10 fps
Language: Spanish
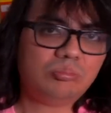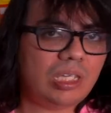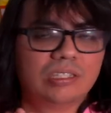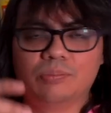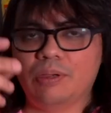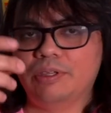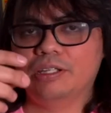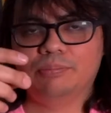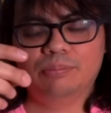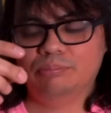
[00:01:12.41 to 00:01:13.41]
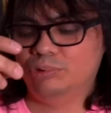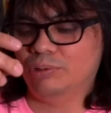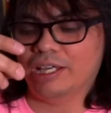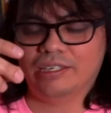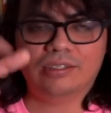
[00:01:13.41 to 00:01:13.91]
Siempre viene su
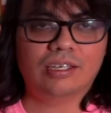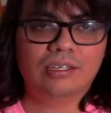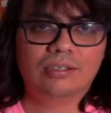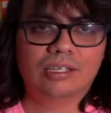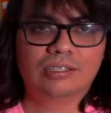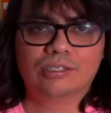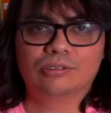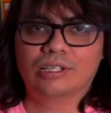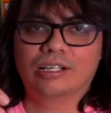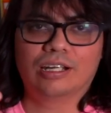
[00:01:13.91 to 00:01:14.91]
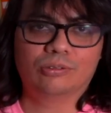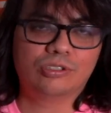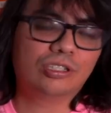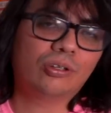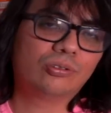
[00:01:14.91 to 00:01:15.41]
cajita, así con el
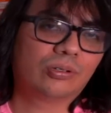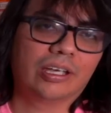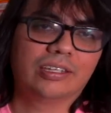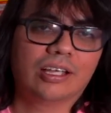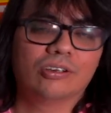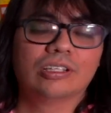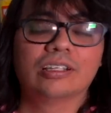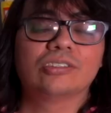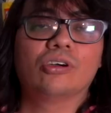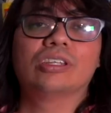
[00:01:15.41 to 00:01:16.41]
cartuchito, su cajita con el disco.